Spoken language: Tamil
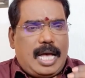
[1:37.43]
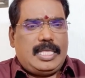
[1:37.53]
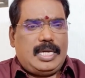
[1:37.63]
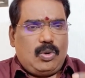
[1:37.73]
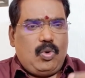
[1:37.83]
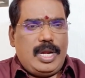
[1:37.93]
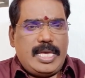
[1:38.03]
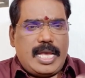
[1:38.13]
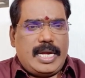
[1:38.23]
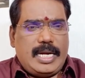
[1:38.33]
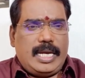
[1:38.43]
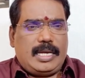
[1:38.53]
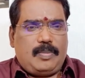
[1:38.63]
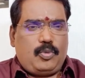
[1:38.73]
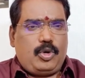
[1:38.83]
அது ஒளியை
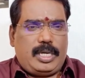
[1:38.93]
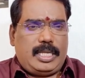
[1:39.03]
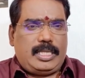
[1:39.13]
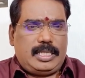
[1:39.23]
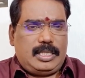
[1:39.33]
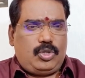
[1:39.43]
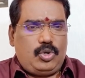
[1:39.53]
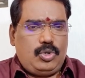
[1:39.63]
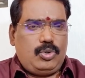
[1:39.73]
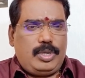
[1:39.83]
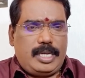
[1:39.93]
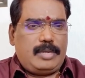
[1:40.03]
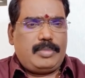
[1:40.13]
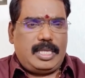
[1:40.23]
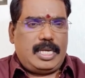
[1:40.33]
இழக்கப் போகிறது தொண்ணூறு
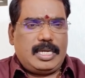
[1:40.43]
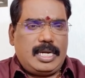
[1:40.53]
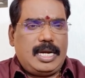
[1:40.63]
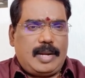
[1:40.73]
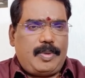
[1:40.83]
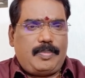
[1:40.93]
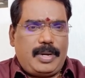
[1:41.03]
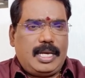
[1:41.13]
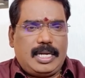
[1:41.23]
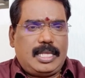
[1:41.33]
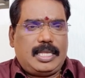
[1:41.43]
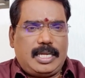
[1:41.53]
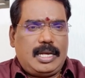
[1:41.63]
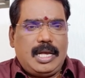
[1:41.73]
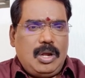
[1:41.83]
எண்பது என்கின்ற அமைப்பில் கிட்டத்தட்ட